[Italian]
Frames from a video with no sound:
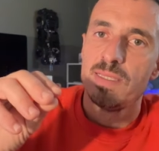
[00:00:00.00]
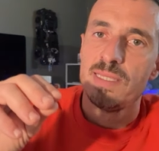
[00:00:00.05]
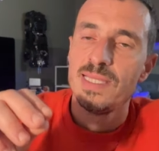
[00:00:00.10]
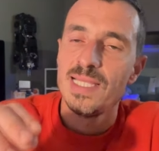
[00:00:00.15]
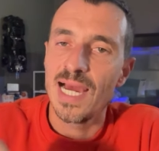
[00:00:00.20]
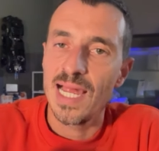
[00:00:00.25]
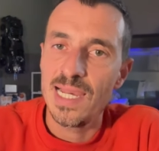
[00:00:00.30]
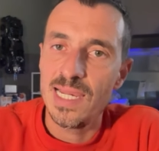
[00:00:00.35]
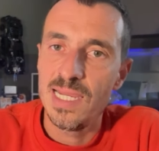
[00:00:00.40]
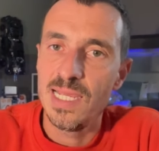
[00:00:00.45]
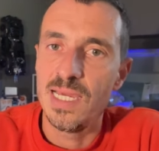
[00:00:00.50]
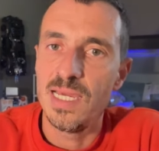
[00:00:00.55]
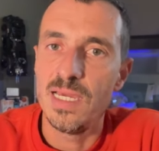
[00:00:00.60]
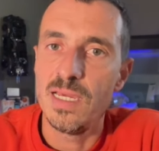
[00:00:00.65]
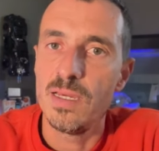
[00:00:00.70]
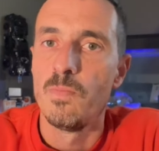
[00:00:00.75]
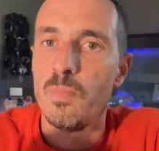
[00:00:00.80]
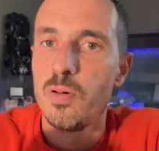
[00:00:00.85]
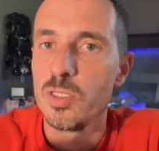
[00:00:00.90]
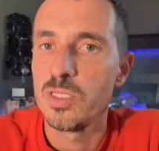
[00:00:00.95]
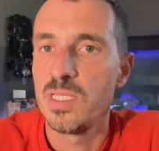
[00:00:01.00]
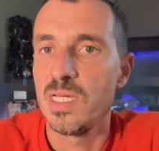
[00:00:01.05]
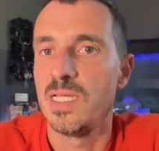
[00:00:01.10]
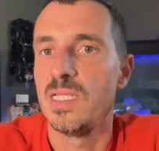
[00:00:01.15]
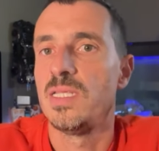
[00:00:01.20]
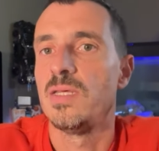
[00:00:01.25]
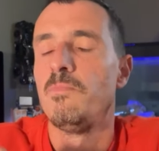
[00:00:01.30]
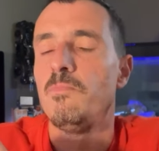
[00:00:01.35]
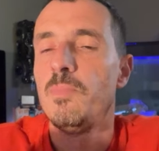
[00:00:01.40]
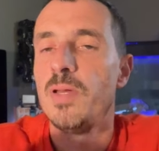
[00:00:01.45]
Da lì
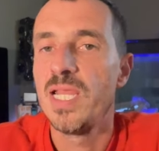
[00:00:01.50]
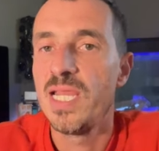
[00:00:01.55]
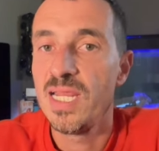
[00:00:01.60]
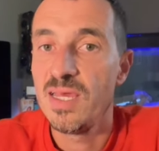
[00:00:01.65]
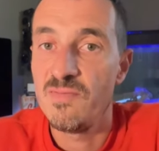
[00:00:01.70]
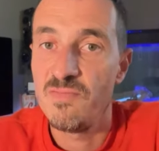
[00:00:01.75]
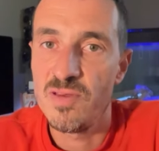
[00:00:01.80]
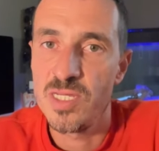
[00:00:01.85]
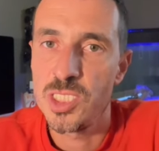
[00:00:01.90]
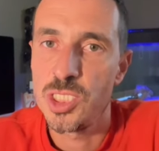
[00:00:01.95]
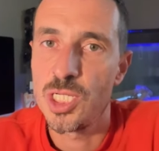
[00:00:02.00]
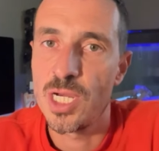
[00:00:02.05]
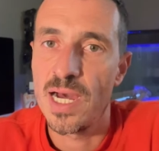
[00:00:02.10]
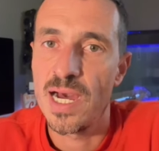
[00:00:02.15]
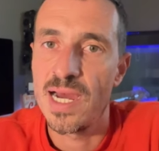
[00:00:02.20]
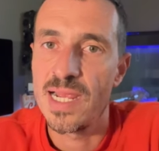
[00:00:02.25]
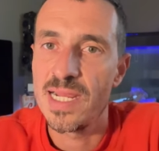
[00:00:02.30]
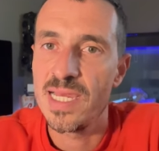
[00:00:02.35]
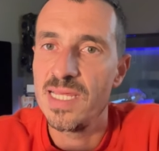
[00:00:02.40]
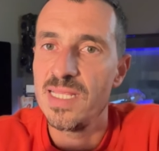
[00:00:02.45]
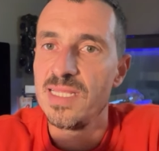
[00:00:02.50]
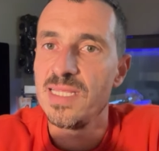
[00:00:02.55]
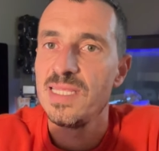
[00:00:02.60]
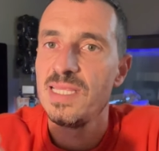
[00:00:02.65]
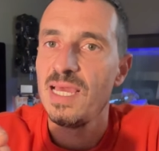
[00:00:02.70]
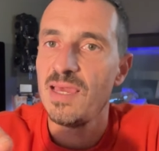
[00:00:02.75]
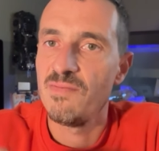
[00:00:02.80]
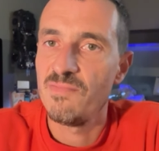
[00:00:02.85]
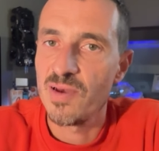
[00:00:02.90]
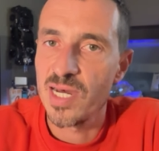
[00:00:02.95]
potete beneficiare
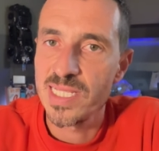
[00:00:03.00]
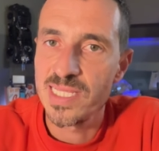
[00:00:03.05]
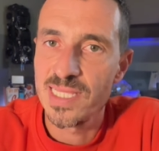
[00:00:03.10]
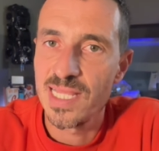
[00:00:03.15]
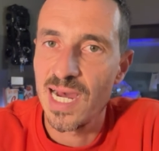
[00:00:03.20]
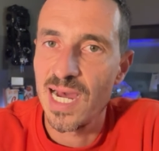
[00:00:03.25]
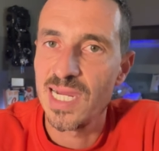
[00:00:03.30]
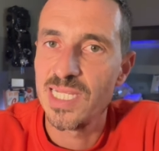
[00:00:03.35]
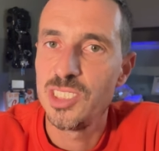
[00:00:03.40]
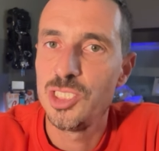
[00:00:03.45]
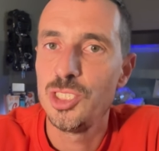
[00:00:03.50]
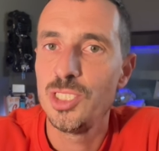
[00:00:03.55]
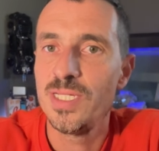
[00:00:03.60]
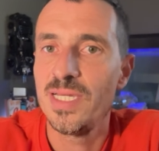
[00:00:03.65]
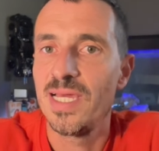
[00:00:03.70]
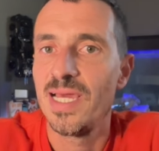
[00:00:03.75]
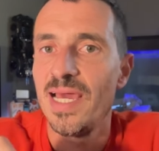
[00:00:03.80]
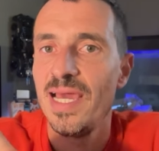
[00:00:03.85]
dei vantaggi